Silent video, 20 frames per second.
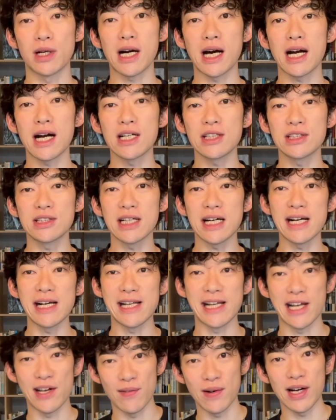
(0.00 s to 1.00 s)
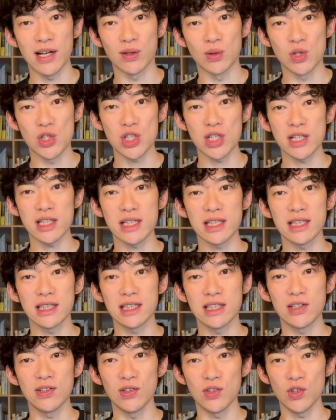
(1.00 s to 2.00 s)
科学界ではどちらかっ
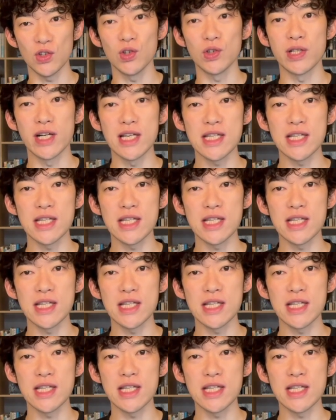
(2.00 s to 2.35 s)
ていうと、